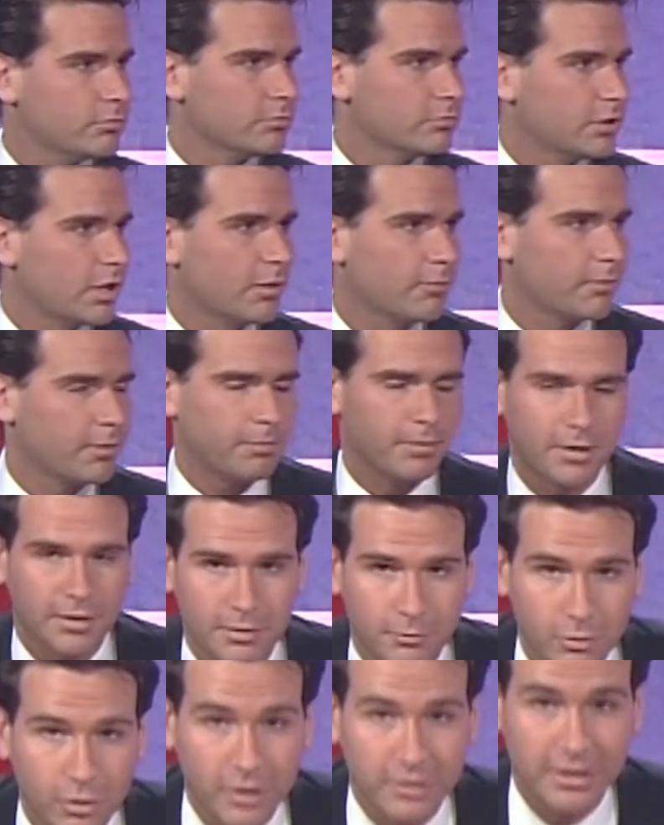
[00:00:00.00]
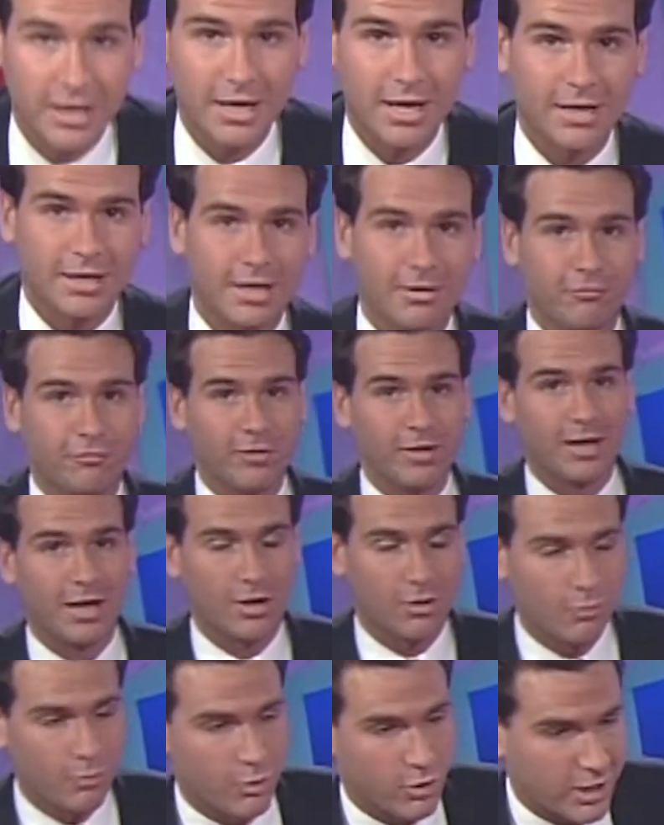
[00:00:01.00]
Déjenme, espérate, porque están aquí en fila,
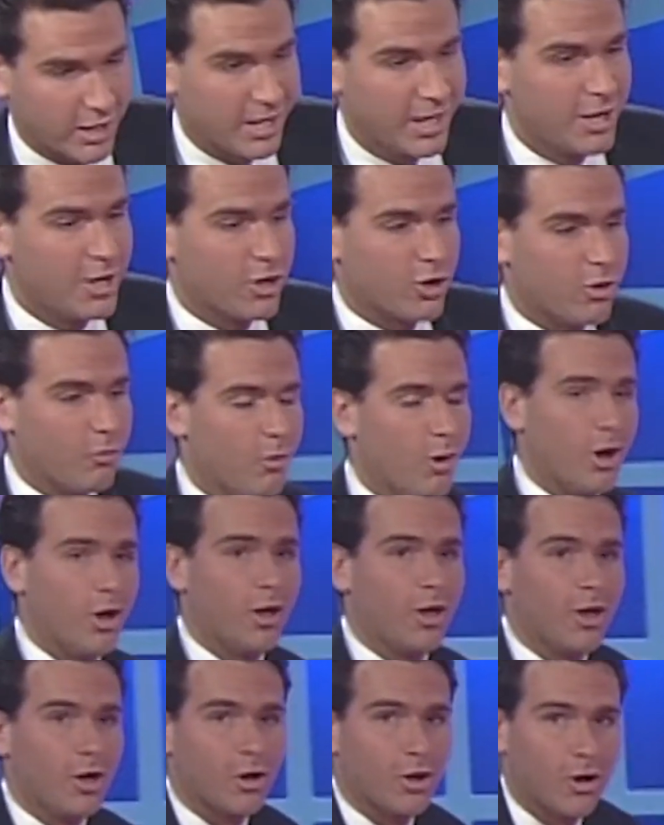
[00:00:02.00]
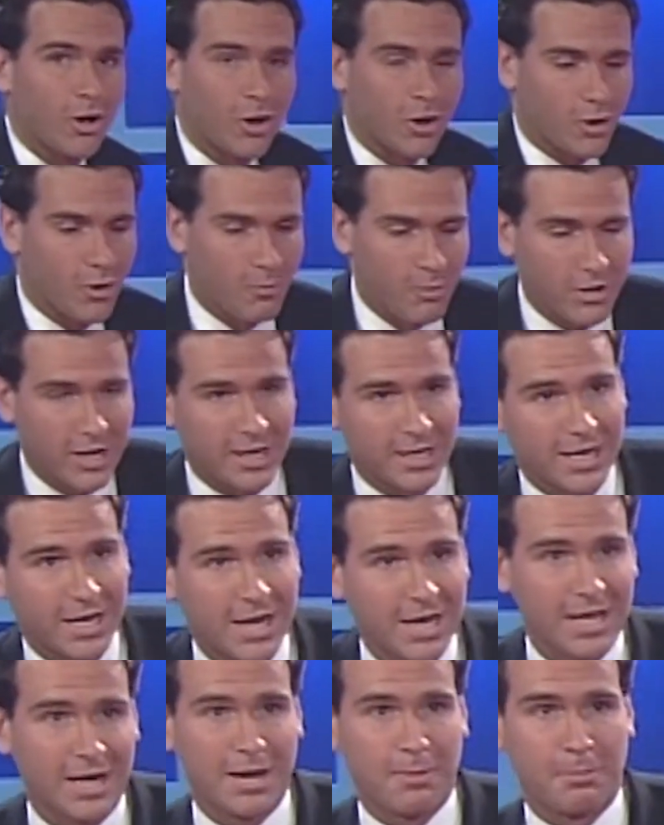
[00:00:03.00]
como que, como, como que quieren que